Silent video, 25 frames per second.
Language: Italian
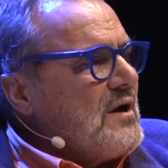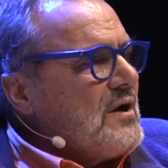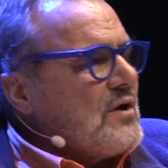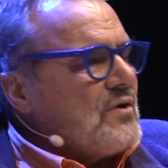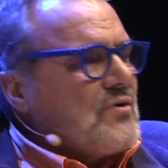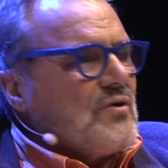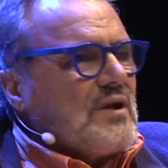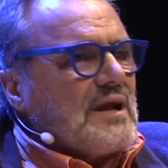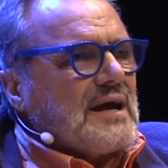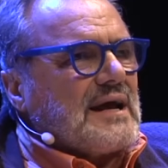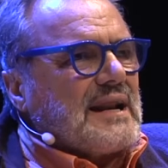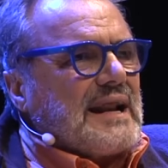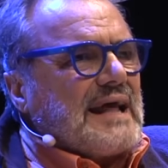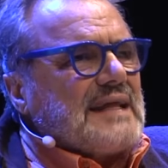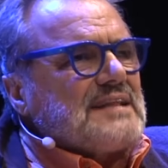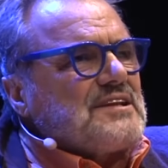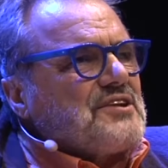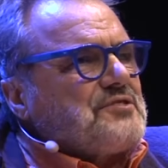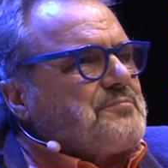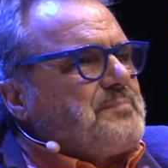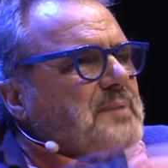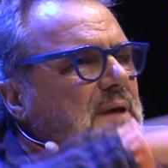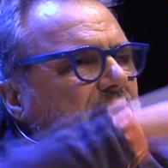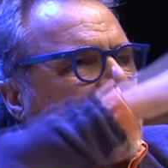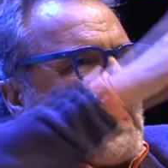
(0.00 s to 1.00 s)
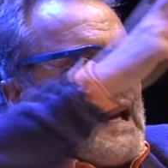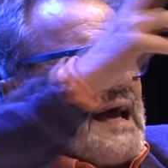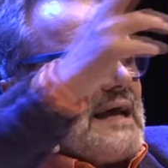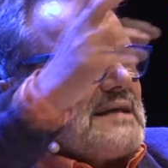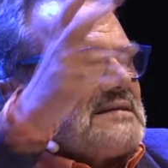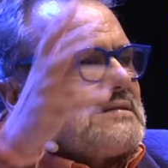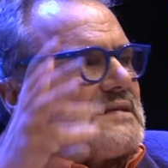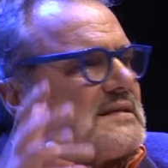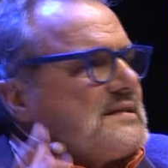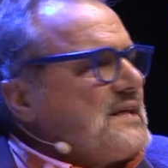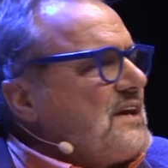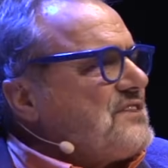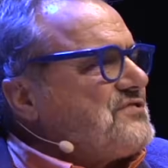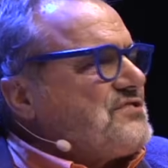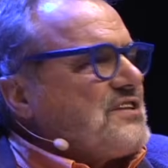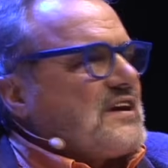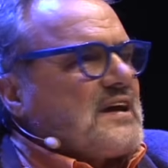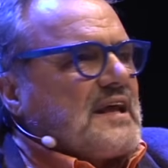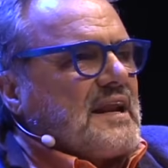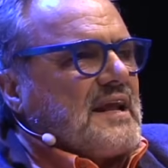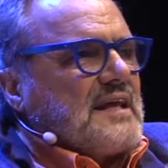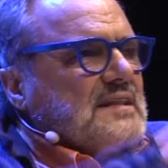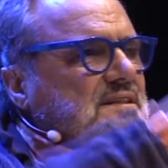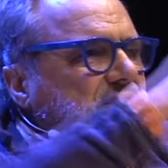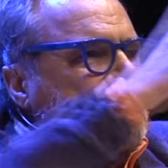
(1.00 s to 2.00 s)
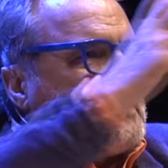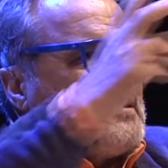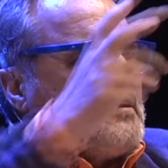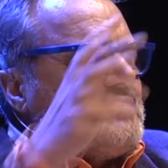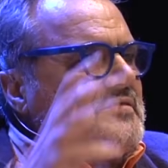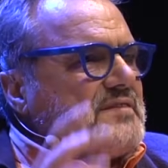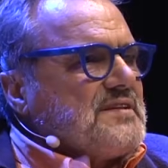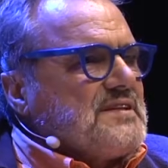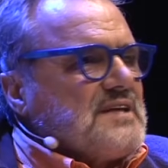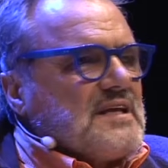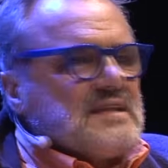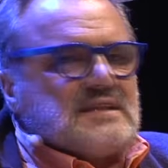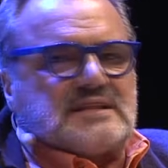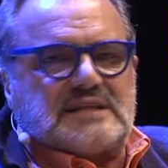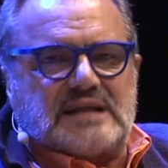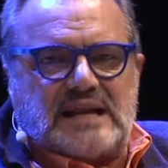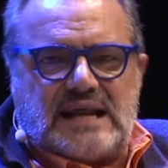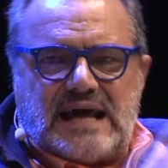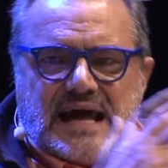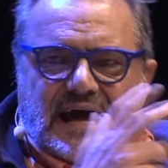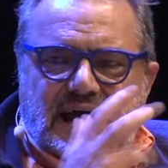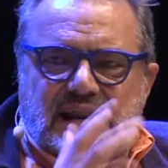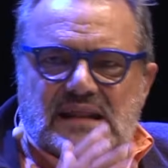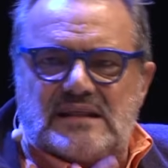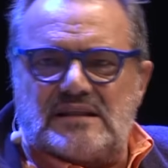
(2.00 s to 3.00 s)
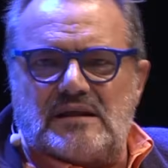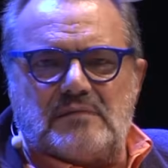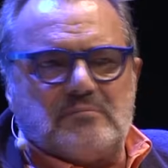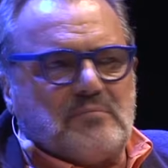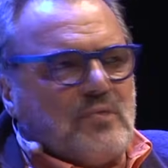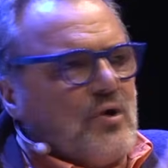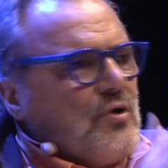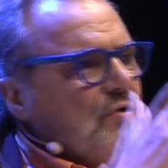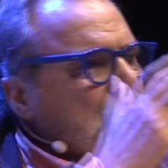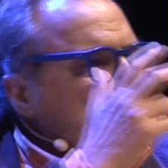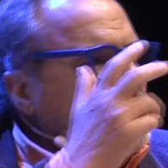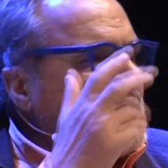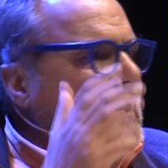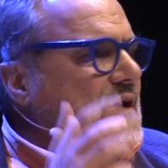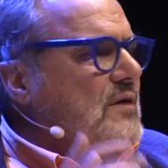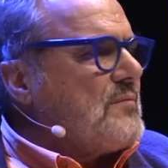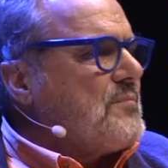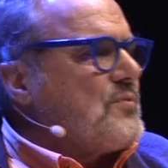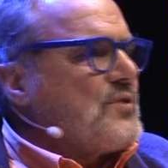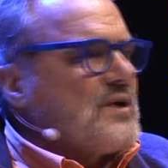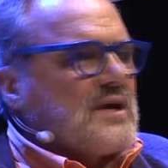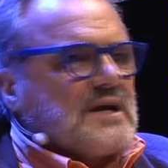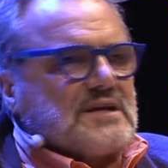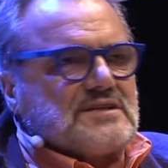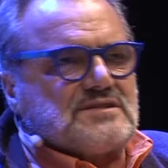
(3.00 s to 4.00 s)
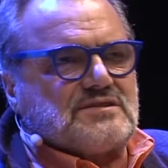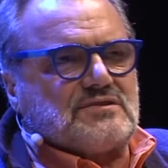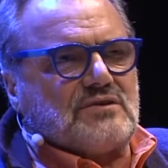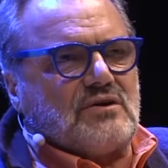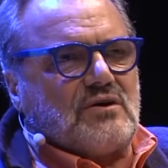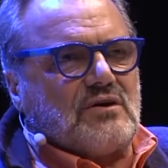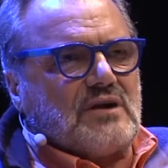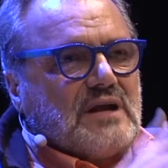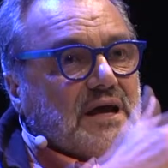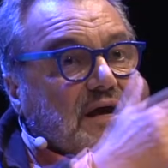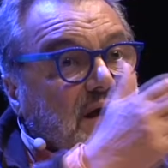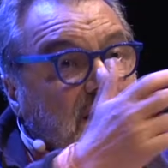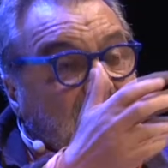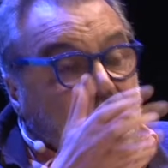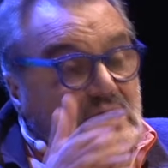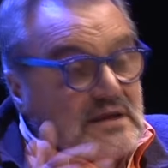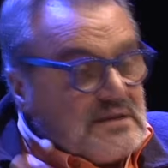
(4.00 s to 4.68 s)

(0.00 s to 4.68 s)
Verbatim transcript: con la grande speranza di essere creativi, di entrare nel mondo della comunicazione,